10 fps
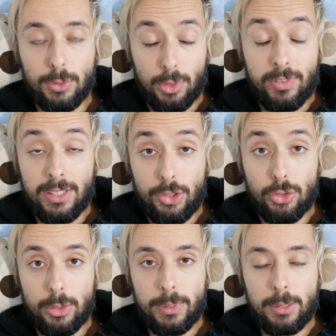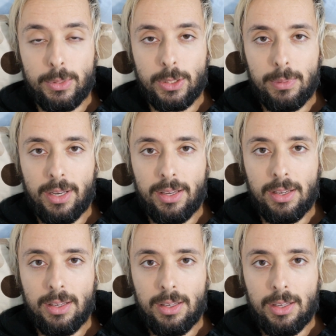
questo aver deciso di mettermi insieme a lei,